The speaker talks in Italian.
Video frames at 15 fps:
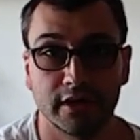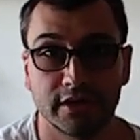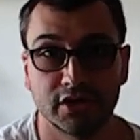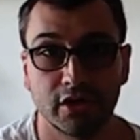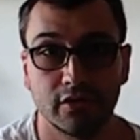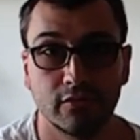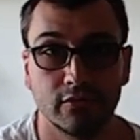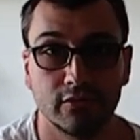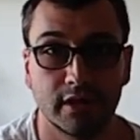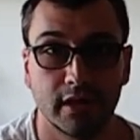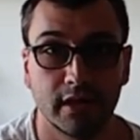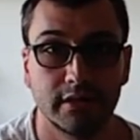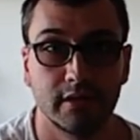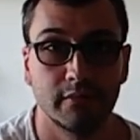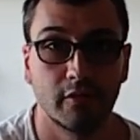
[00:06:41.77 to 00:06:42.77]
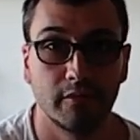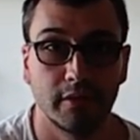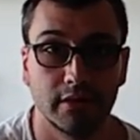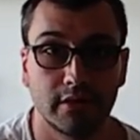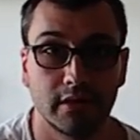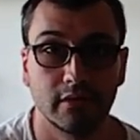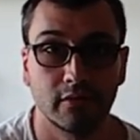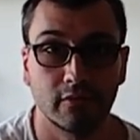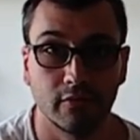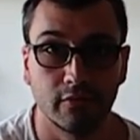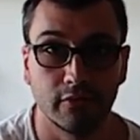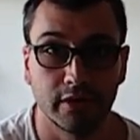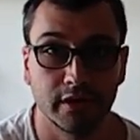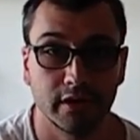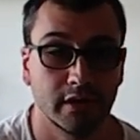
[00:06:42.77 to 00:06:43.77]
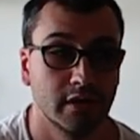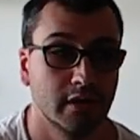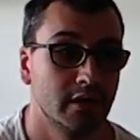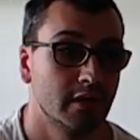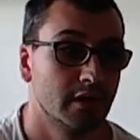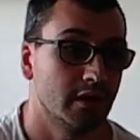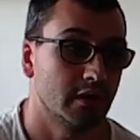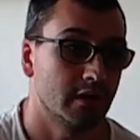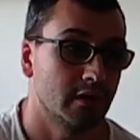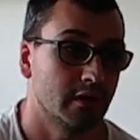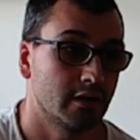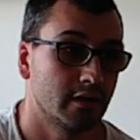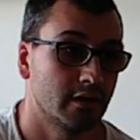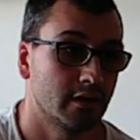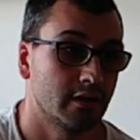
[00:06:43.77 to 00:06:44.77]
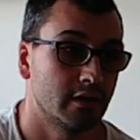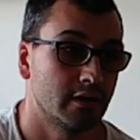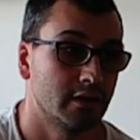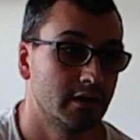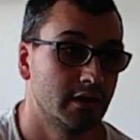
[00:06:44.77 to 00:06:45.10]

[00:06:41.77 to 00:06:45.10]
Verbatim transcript: che ci aiuta nei momenti in cui eh,